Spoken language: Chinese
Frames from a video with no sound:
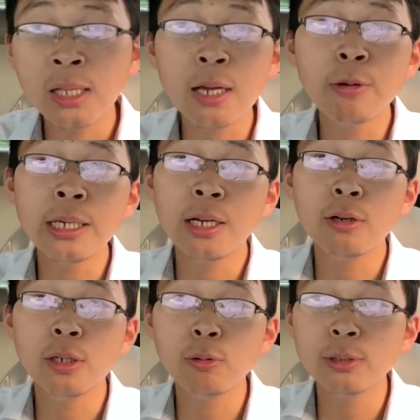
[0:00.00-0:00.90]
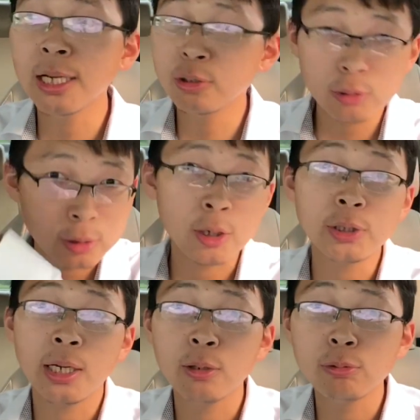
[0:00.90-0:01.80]
台湾以后的路线就走朝
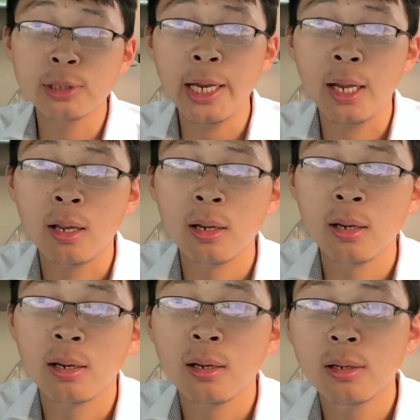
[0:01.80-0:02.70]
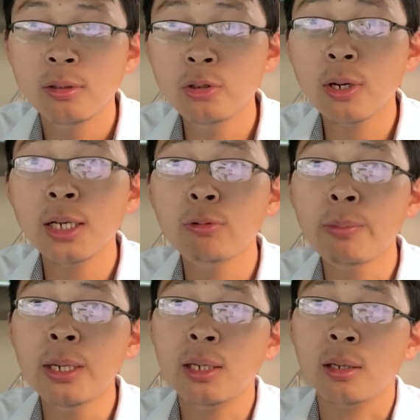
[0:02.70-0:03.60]
鲜的路线，就跟你玩
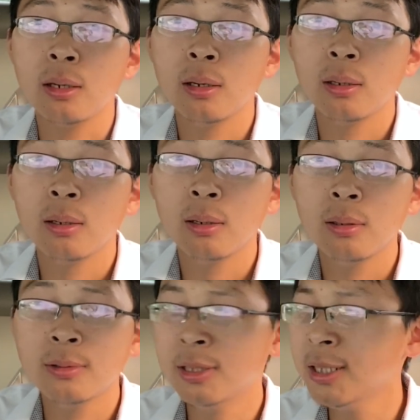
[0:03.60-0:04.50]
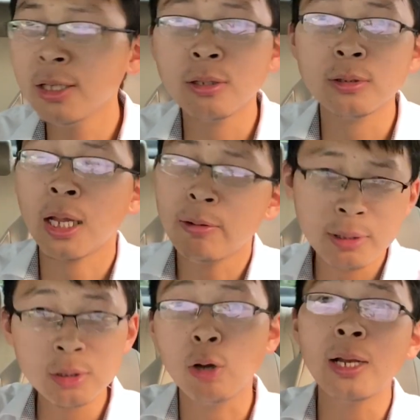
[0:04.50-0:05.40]
命，直接台
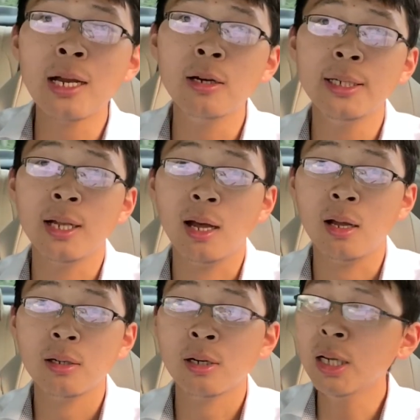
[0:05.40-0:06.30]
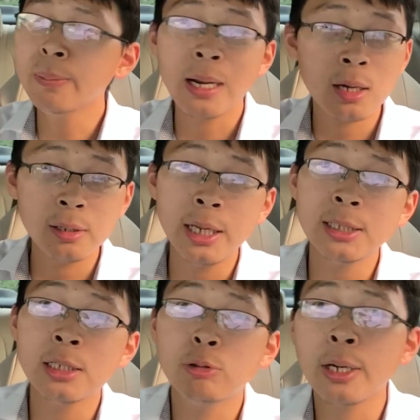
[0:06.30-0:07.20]
湾导弹可以的，可以把那核电
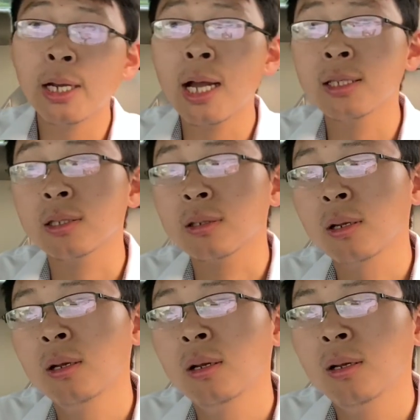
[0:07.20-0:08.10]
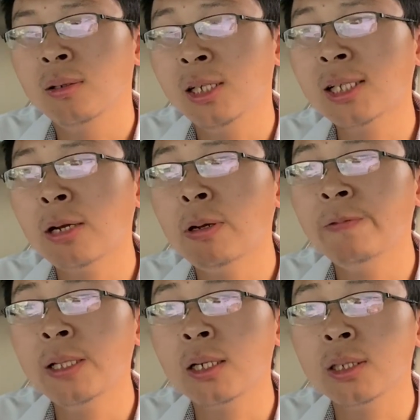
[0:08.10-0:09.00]
站全给干死。离台湾
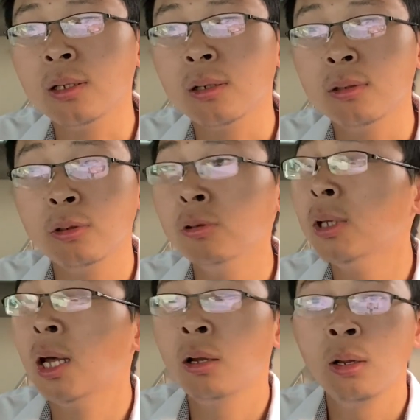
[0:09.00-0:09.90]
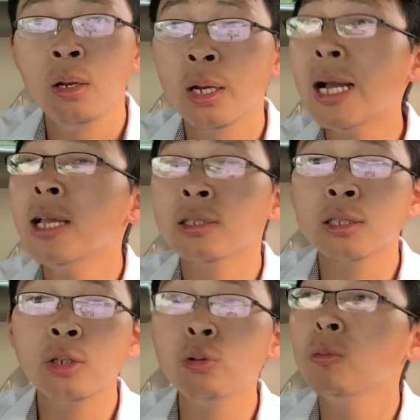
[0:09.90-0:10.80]
非常近，有人说呢，干死
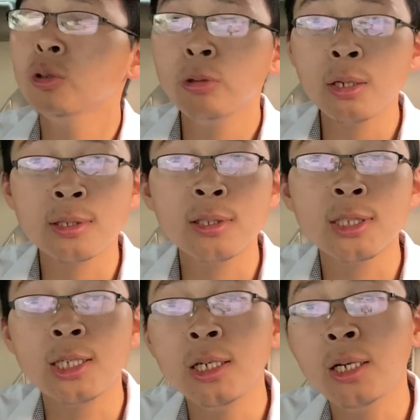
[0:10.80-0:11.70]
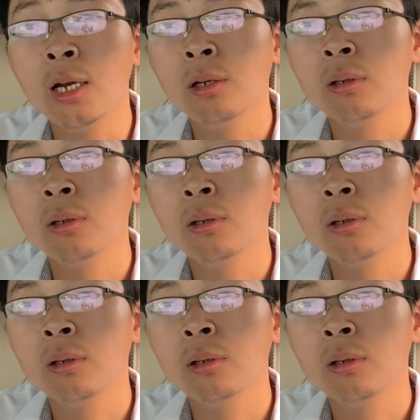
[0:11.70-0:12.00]
了中国就要十几亿人，